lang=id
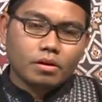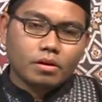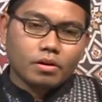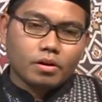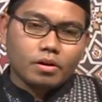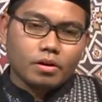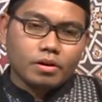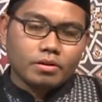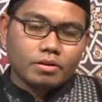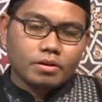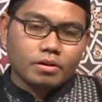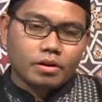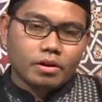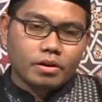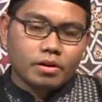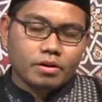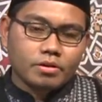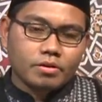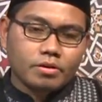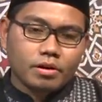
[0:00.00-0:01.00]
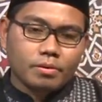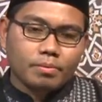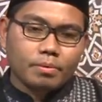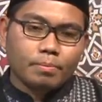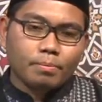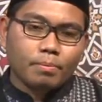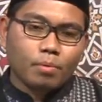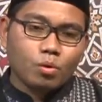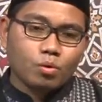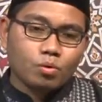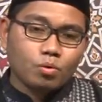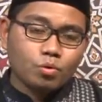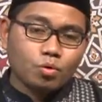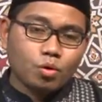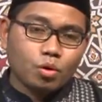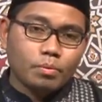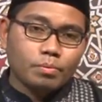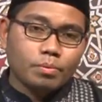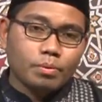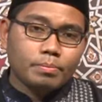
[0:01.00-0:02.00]
Ketika kita
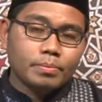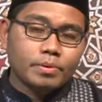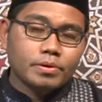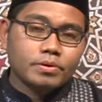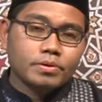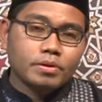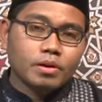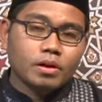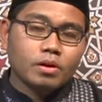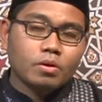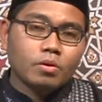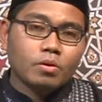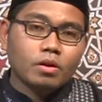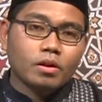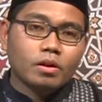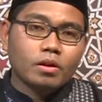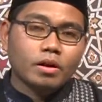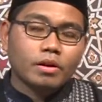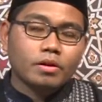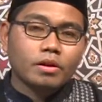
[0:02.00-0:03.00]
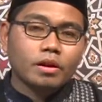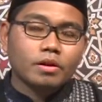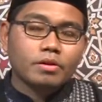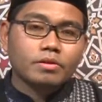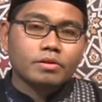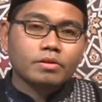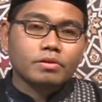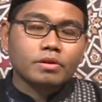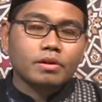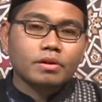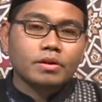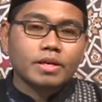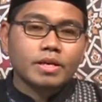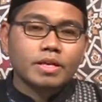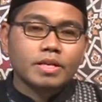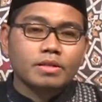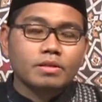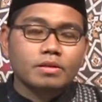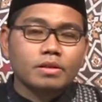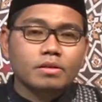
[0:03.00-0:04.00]
memotong pembicaraan orang lain, artinya
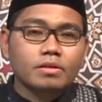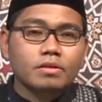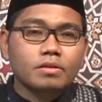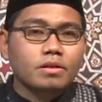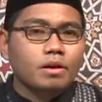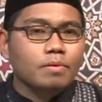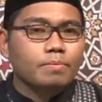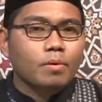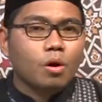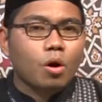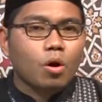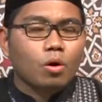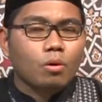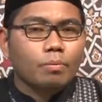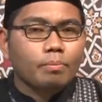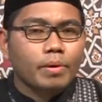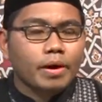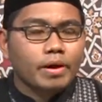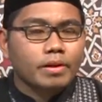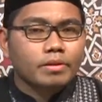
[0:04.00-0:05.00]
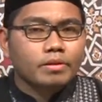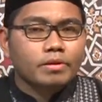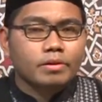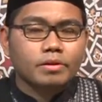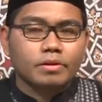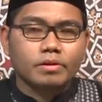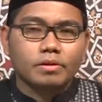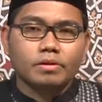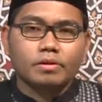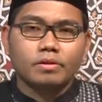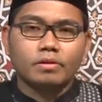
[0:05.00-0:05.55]
kita tidak menghormati